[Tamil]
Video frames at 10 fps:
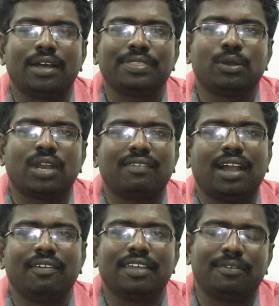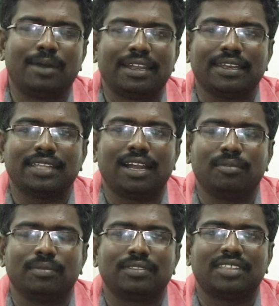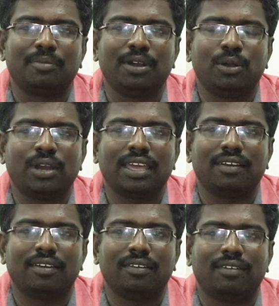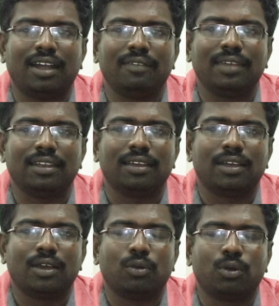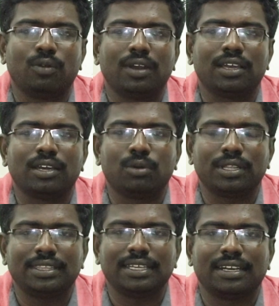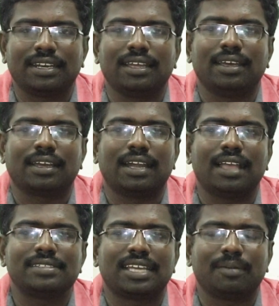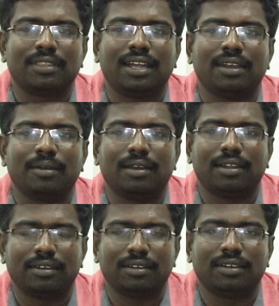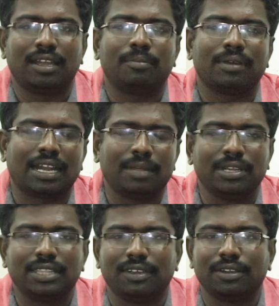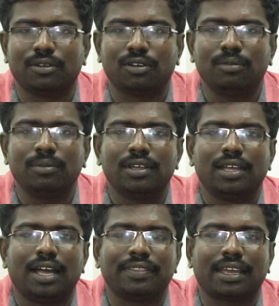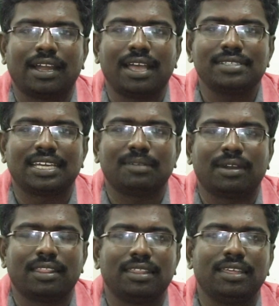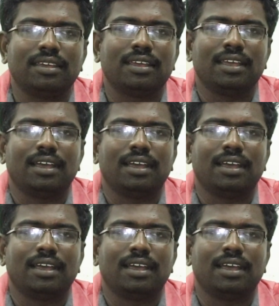உலகத்தினுடைய வாழ்வு எவ்வாறு இருந்தாலும் தமிழனுடைய வாழ்வில் ஒருவனுக்கு ஒருத்தி என்ற கலாச்சாரம்தான் நாம் கடைபிடித்து வருகின்றோம் அந்த கலாச்சாரமானது